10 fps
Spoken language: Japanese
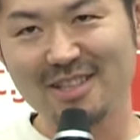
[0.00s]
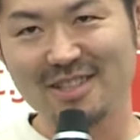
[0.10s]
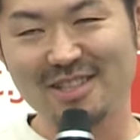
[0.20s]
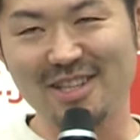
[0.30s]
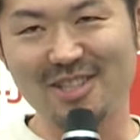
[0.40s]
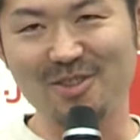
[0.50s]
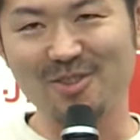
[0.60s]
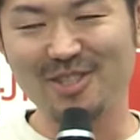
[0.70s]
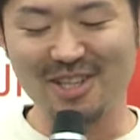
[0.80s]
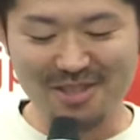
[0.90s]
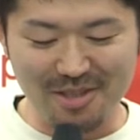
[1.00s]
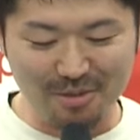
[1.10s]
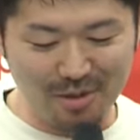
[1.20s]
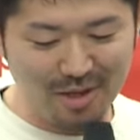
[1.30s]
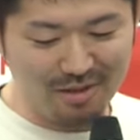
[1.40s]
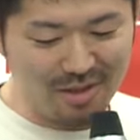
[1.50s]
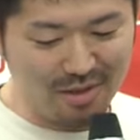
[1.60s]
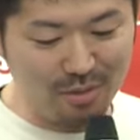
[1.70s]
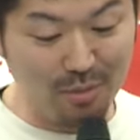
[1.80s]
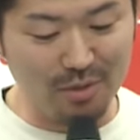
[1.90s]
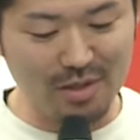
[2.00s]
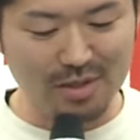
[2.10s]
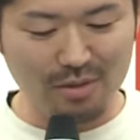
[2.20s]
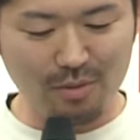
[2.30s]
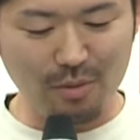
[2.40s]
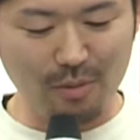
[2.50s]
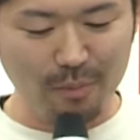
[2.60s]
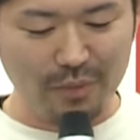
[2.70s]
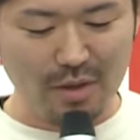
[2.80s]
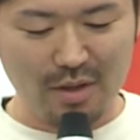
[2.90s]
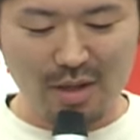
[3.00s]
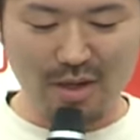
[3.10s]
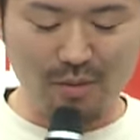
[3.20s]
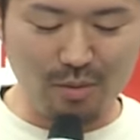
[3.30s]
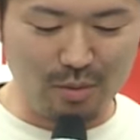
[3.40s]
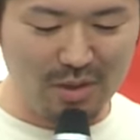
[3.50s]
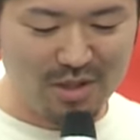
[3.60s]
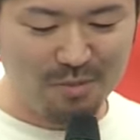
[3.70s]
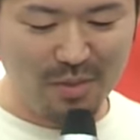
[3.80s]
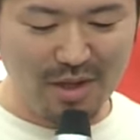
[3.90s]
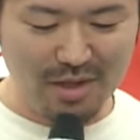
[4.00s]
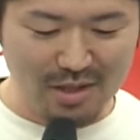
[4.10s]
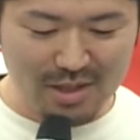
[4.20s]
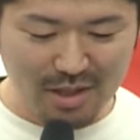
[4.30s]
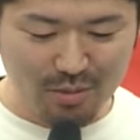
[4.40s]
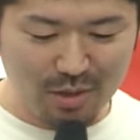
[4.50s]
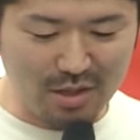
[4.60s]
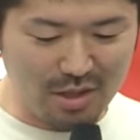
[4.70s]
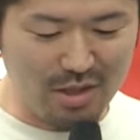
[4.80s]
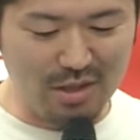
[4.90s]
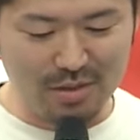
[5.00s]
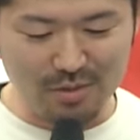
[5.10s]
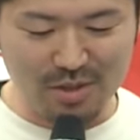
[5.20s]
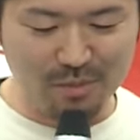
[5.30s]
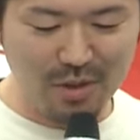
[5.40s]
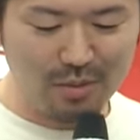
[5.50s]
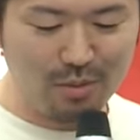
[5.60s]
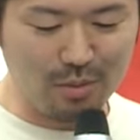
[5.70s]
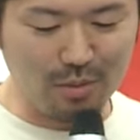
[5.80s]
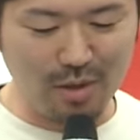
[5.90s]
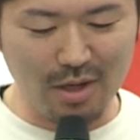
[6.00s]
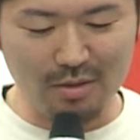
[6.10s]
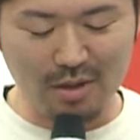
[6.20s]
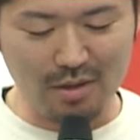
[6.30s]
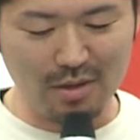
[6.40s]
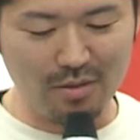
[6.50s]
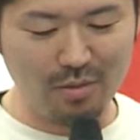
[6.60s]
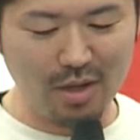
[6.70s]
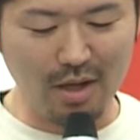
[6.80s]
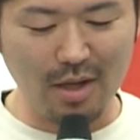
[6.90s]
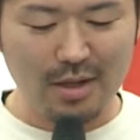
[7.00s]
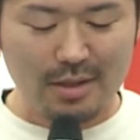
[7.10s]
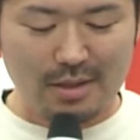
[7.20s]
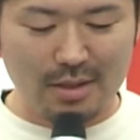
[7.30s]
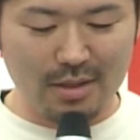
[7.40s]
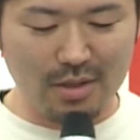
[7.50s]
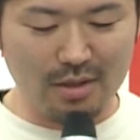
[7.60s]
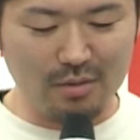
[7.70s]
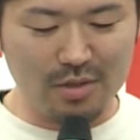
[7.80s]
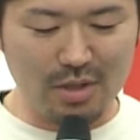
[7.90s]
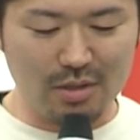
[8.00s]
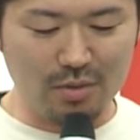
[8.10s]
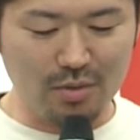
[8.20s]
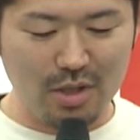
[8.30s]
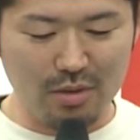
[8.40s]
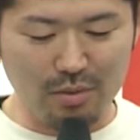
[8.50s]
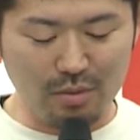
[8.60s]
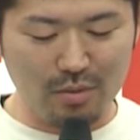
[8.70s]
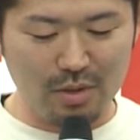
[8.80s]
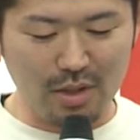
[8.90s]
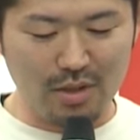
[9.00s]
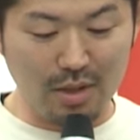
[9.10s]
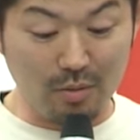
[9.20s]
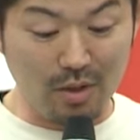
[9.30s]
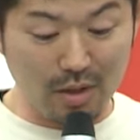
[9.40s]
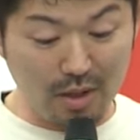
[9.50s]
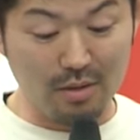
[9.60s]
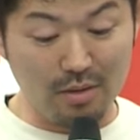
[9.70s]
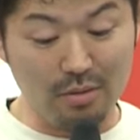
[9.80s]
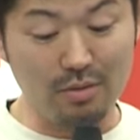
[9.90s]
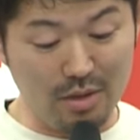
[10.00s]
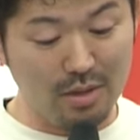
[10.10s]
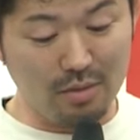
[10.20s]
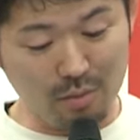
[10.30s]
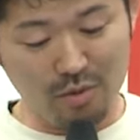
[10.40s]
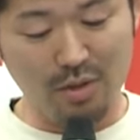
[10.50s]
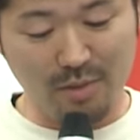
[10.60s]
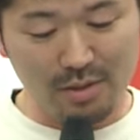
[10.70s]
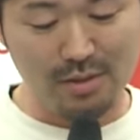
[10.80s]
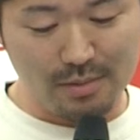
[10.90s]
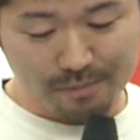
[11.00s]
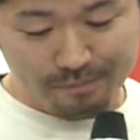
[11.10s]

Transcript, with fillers: 成長のチャンスって捉えるかだと思うんですけどなんかこう失敗した時にその失敗をどう捉えるかっていうのが委員の成長のヒントだったのかなっていうふうに思ってます